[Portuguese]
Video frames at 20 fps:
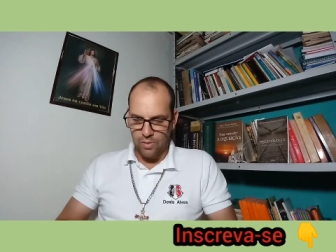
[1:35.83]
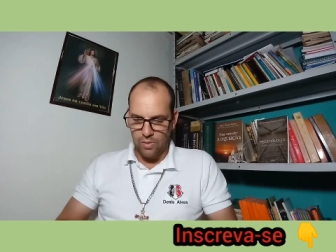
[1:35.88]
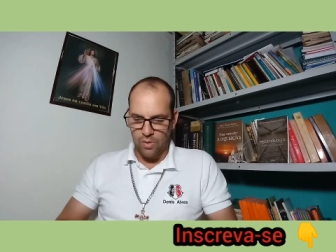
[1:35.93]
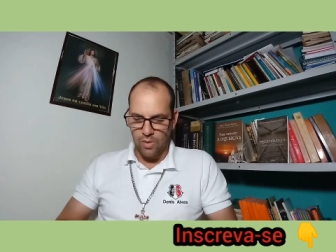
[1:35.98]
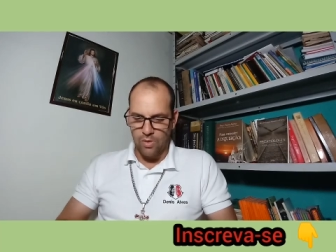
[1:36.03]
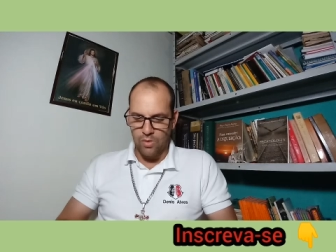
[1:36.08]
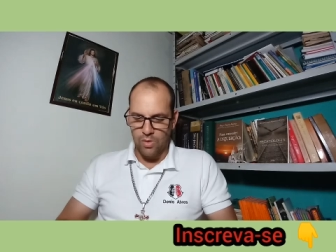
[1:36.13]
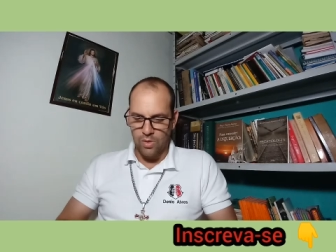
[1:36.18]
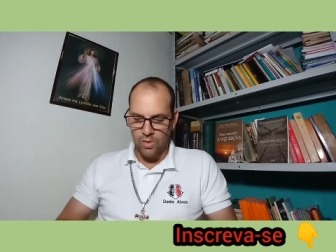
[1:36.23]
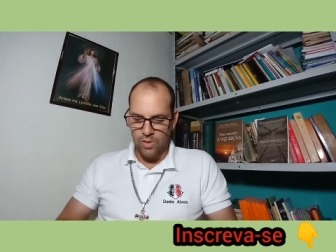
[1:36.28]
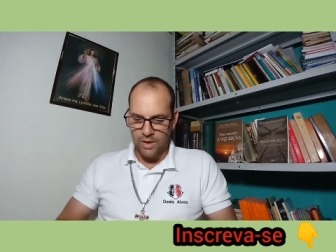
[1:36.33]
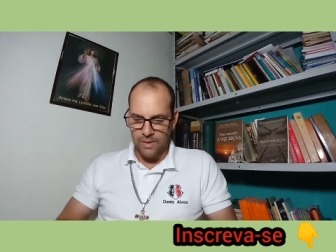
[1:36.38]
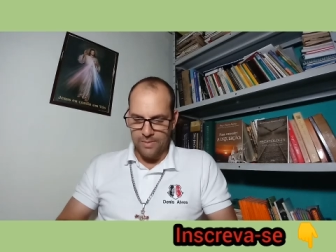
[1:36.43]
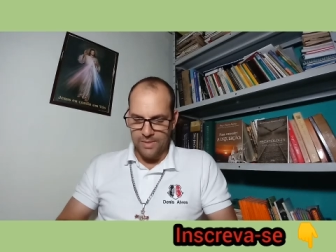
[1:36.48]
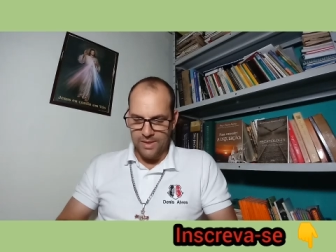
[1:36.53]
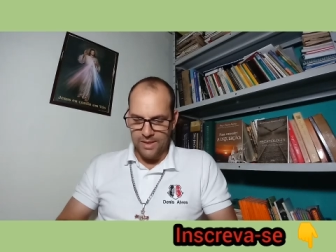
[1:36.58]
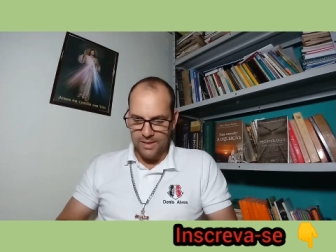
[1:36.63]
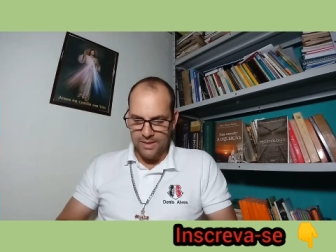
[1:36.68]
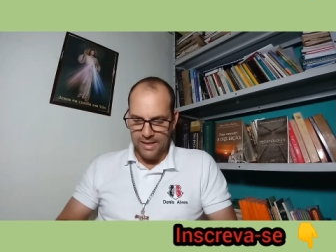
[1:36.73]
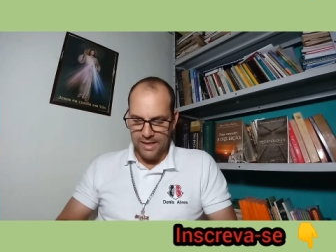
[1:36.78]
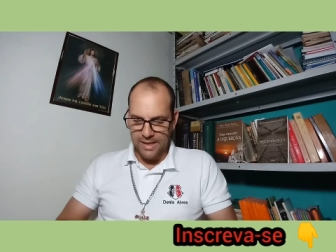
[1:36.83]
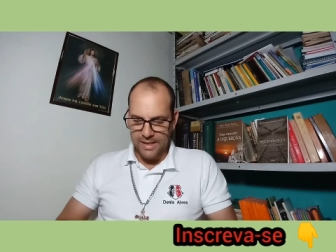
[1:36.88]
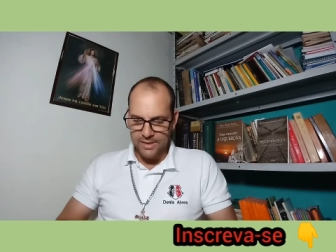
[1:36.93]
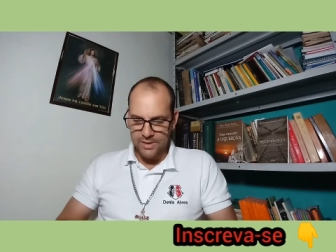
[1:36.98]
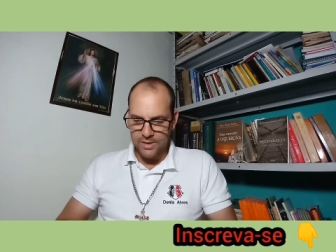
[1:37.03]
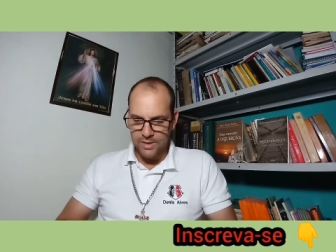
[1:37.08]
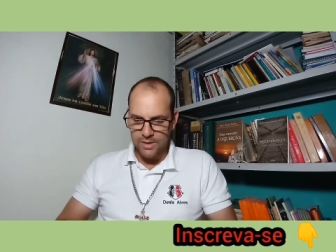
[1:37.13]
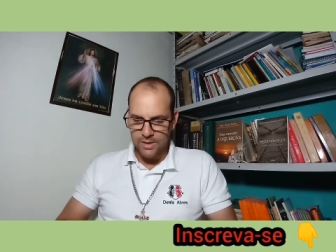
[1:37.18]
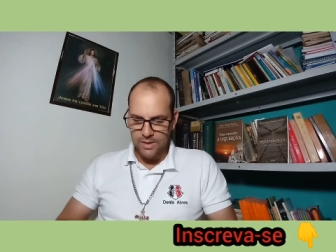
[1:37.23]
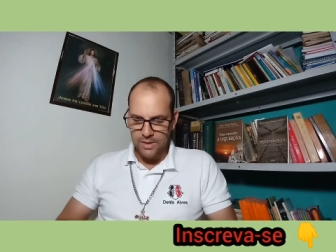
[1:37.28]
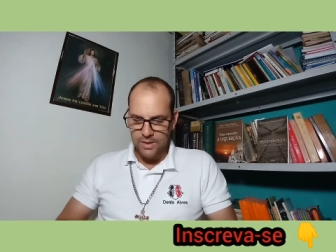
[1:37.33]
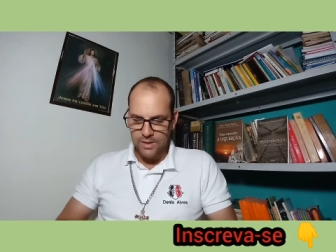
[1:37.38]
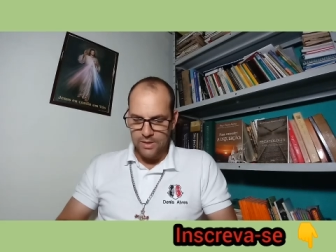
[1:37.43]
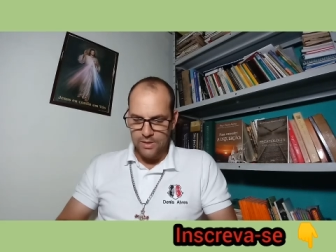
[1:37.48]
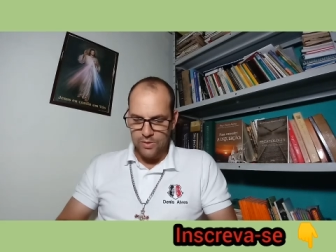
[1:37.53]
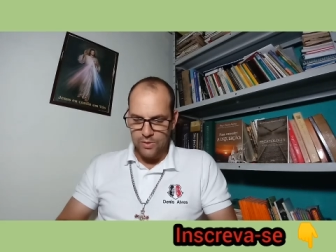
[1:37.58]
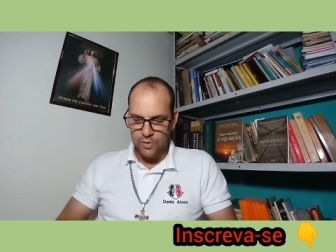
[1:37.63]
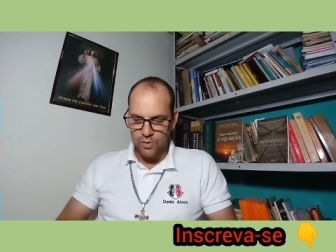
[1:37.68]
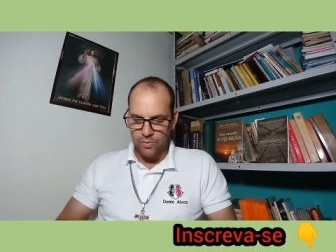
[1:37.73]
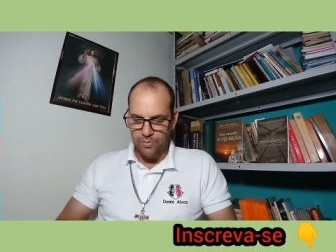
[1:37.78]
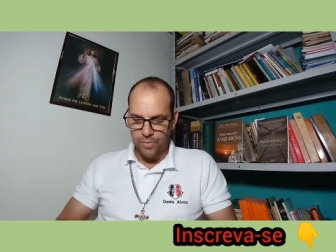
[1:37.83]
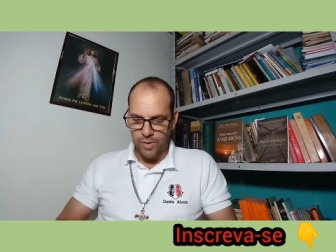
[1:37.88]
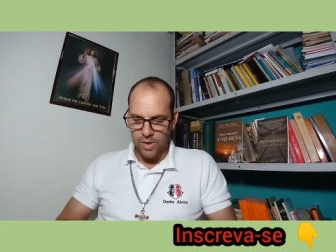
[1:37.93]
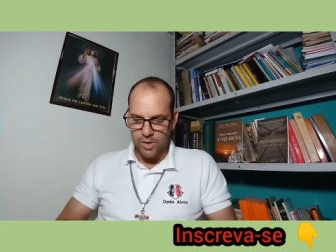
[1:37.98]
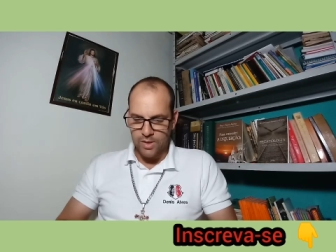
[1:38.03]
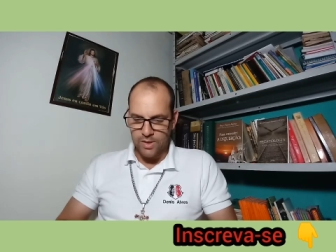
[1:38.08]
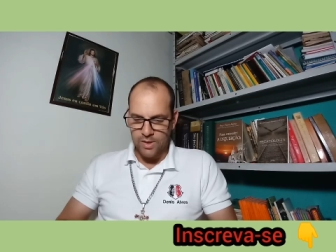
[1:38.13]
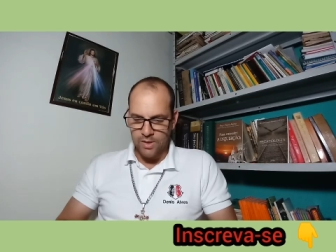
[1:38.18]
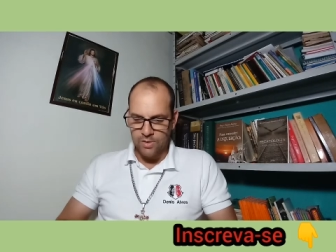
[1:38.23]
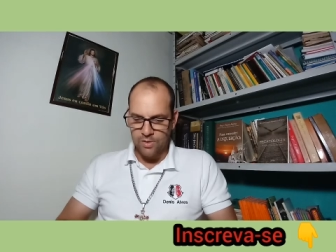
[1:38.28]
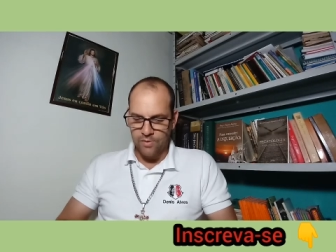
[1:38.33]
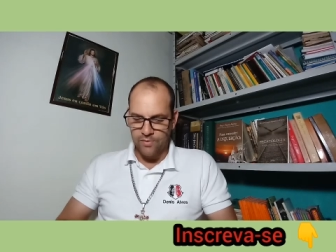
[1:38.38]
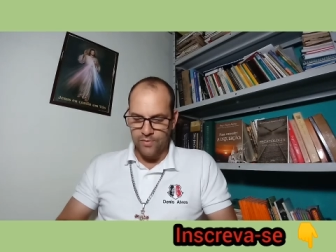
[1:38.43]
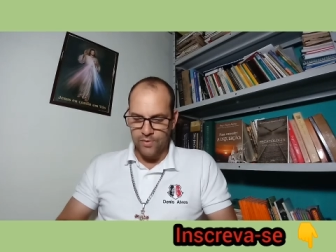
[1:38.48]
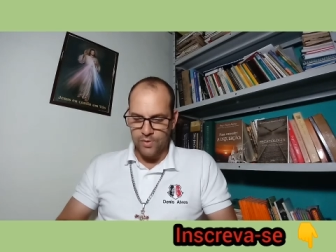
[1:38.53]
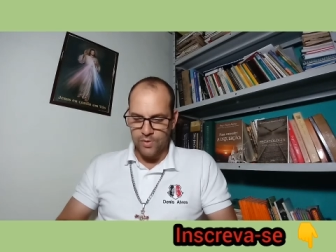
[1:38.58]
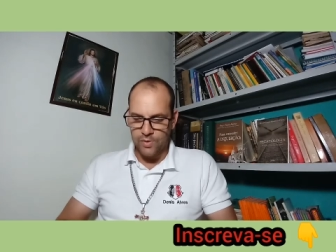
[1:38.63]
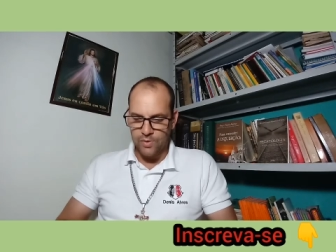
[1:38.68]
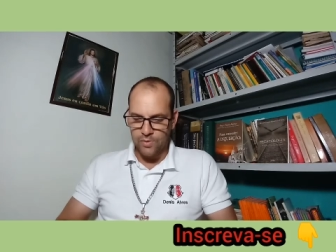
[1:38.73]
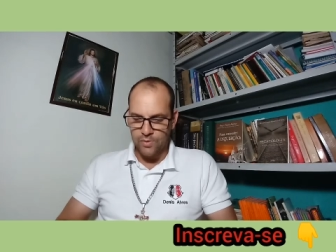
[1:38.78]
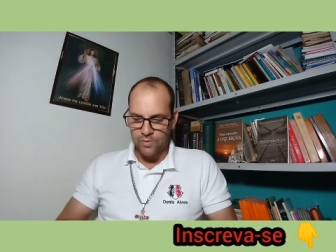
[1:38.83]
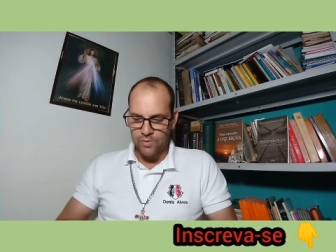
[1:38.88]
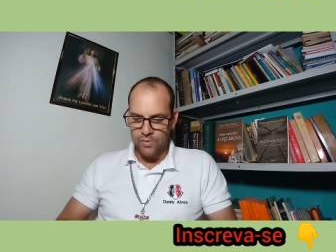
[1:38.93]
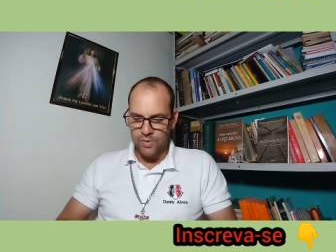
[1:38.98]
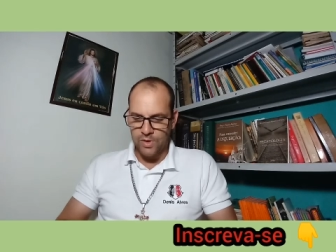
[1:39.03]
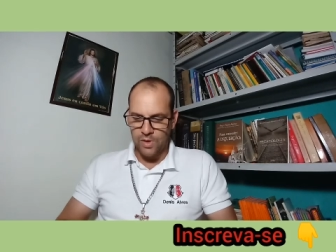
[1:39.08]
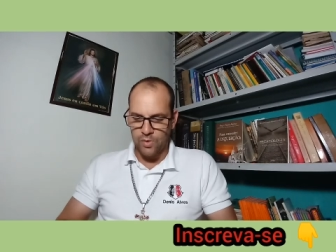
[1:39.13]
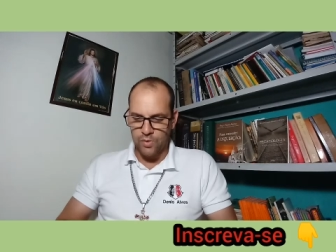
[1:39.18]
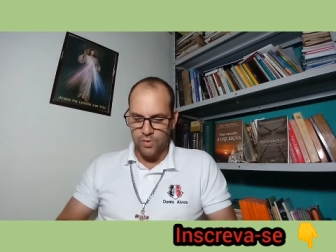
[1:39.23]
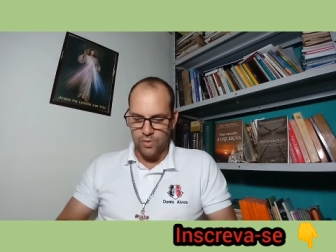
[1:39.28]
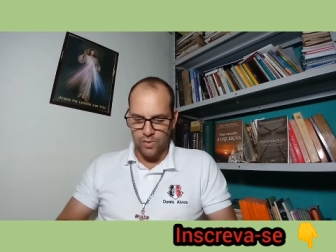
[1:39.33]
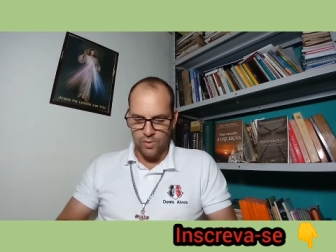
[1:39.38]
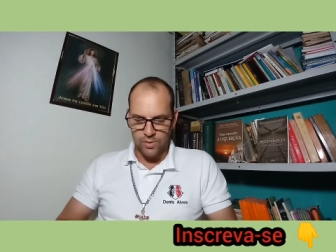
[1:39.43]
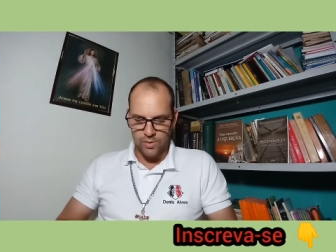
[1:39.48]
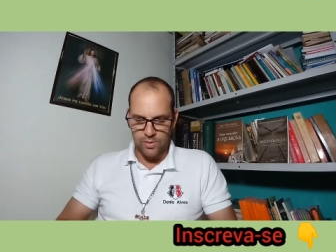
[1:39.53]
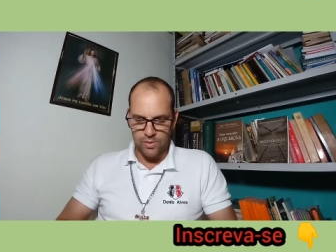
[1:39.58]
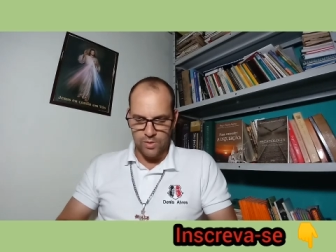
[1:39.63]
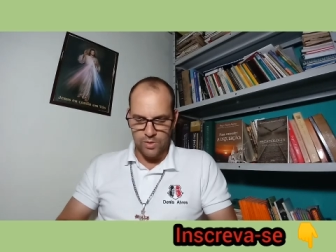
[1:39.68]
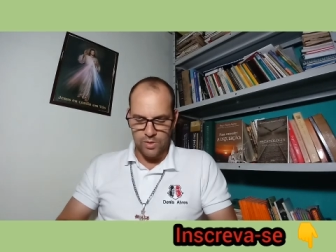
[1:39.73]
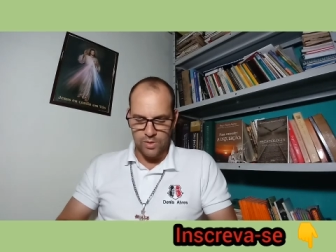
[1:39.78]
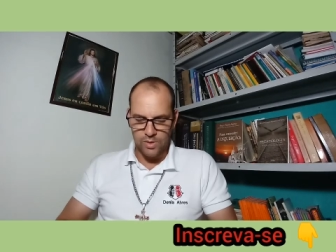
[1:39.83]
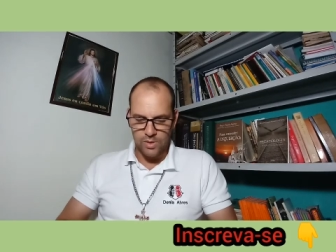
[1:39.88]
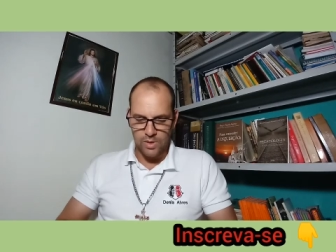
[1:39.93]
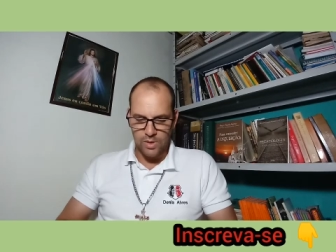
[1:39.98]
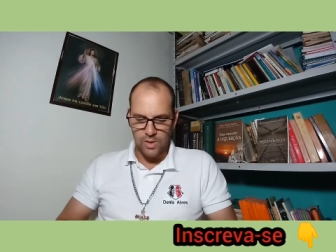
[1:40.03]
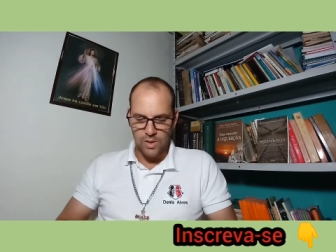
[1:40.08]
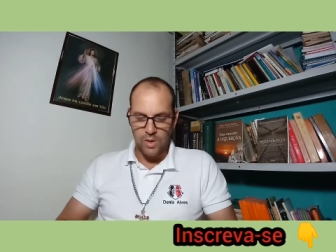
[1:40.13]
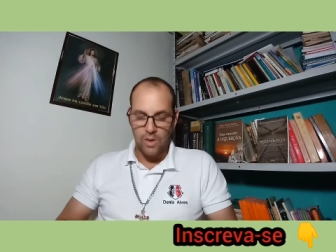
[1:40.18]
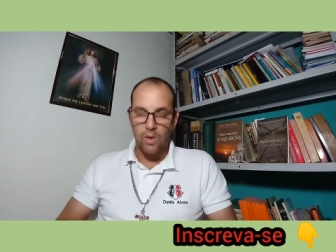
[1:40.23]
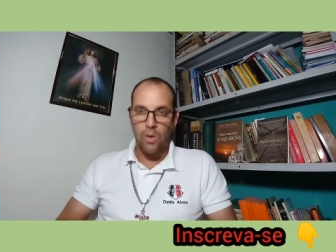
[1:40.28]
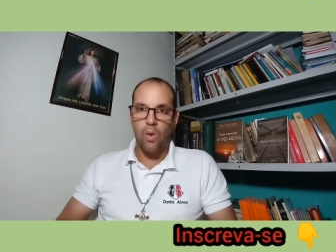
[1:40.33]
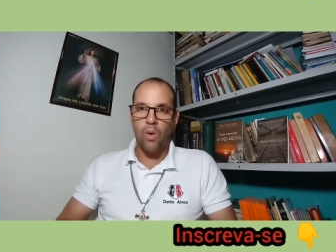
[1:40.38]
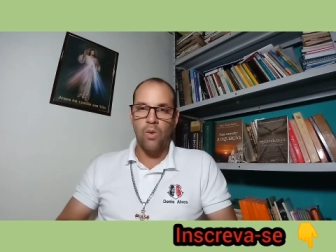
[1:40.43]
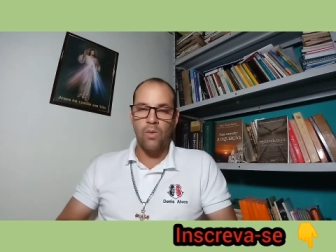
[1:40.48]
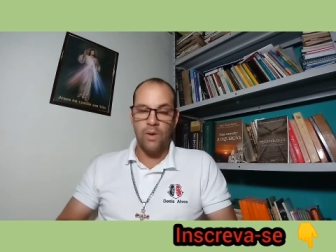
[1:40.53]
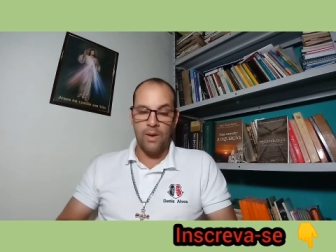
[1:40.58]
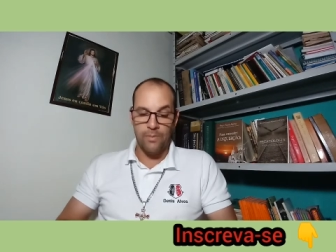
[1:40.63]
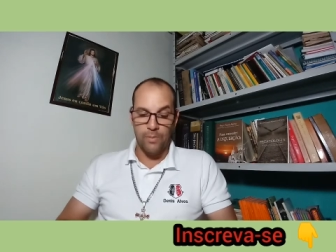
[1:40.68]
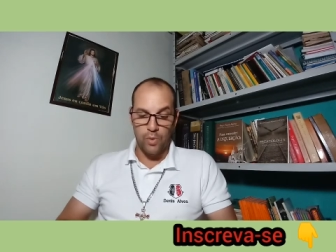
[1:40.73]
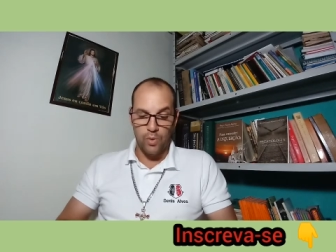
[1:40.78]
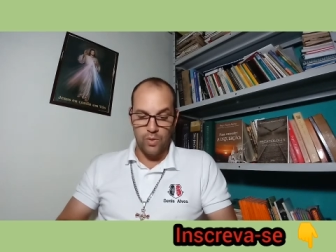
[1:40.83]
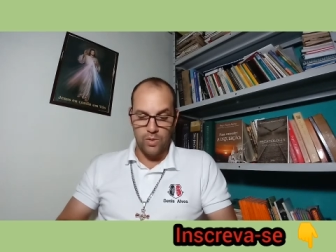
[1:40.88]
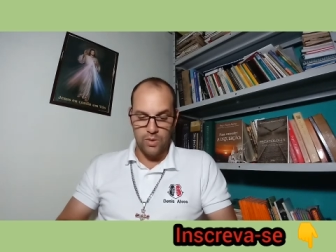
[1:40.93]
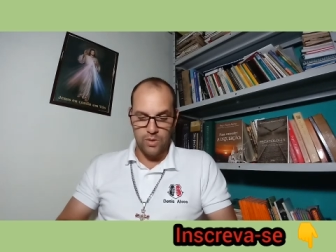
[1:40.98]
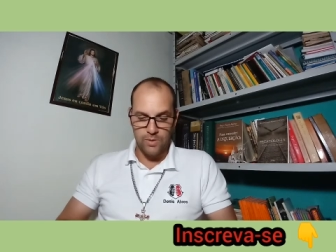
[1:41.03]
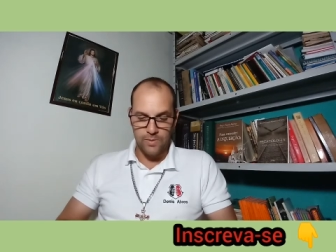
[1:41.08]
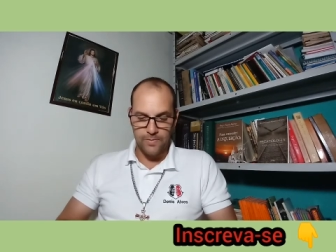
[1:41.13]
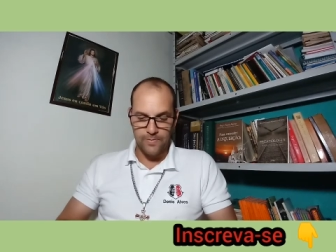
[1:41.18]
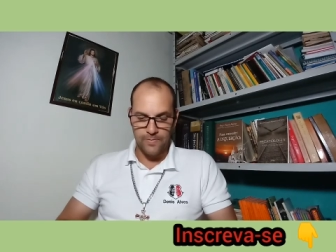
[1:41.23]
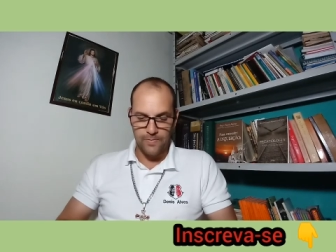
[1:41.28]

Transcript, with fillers: com longa amenidade, suportando-vos uns aos outros, com amor,